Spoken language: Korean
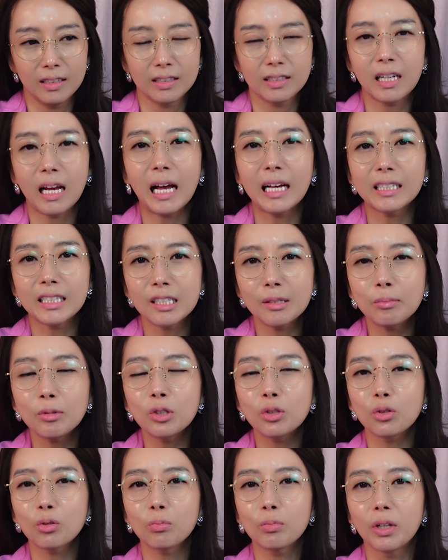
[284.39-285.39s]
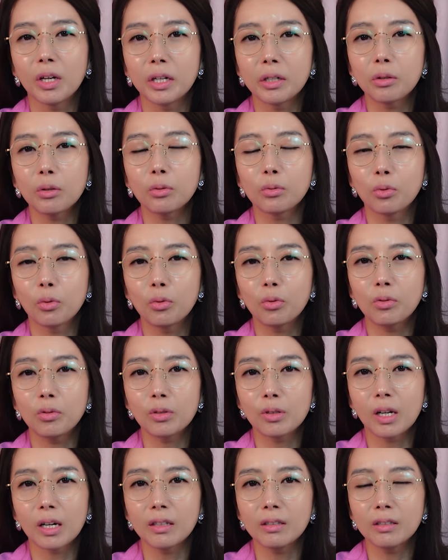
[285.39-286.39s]
사심을 좀
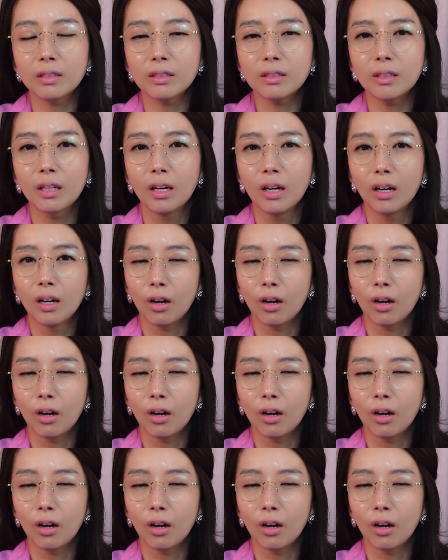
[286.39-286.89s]
내려놓으라는